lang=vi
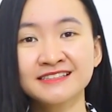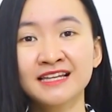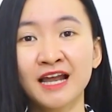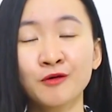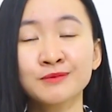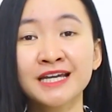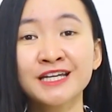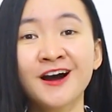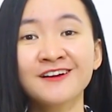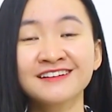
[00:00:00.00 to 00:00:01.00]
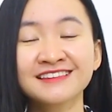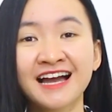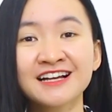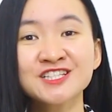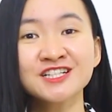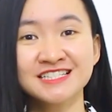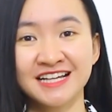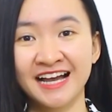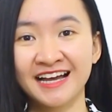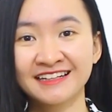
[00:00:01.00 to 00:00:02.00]
Như là hôm nay họ được thăng chức
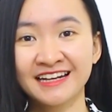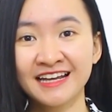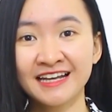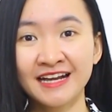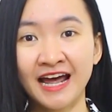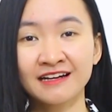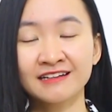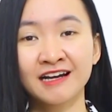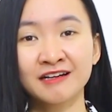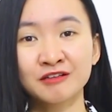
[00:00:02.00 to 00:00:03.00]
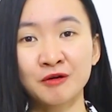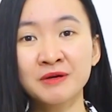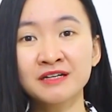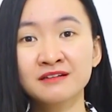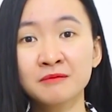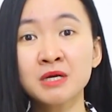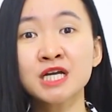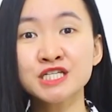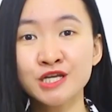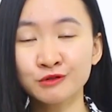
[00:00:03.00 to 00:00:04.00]
chẳng hạn, đang có mức lương
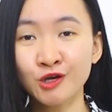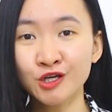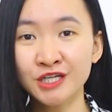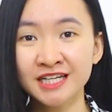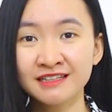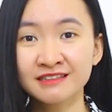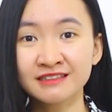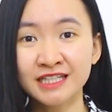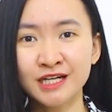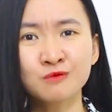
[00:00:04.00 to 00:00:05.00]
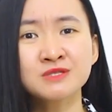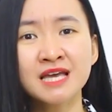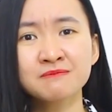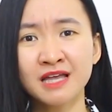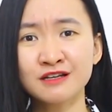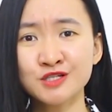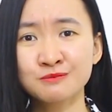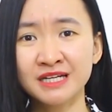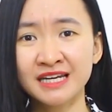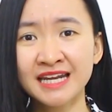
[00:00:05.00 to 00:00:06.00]
mười triệu thôi, tự nhiên ông sếp tăng cho
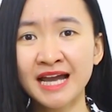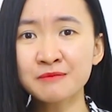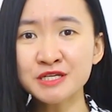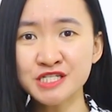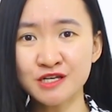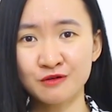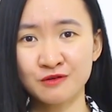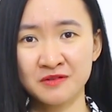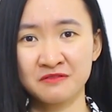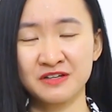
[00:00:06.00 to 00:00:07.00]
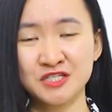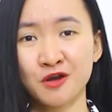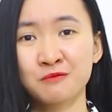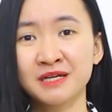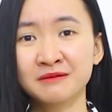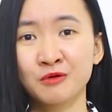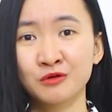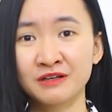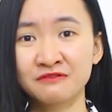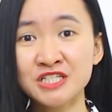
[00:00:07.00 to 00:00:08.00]
mình lên hai mươi triệu và cho mình
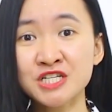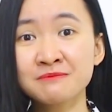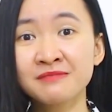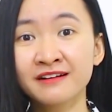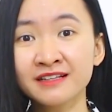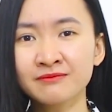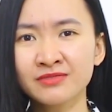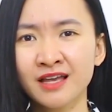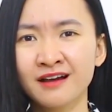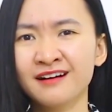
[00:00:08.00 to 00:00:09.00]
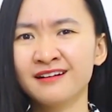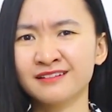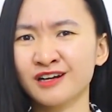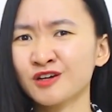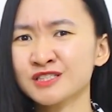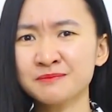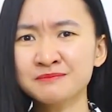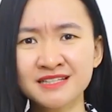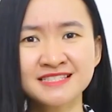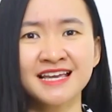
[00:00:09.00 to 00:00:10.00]
một vị trí mới. Ờ, họ
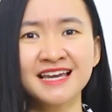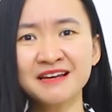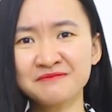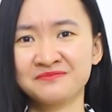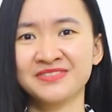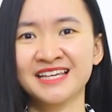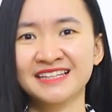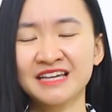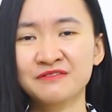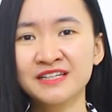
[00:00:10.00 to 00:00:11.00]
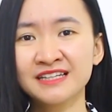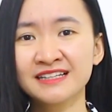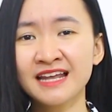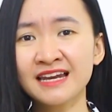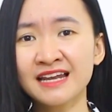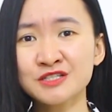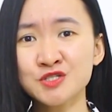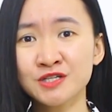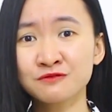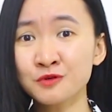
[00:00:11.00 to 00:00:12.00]
chấp nhận dễ lắm, tại vì đây là
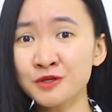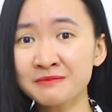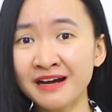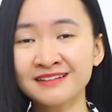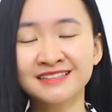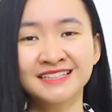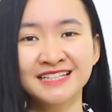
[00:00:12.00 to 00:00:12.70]
chuyện vui mà.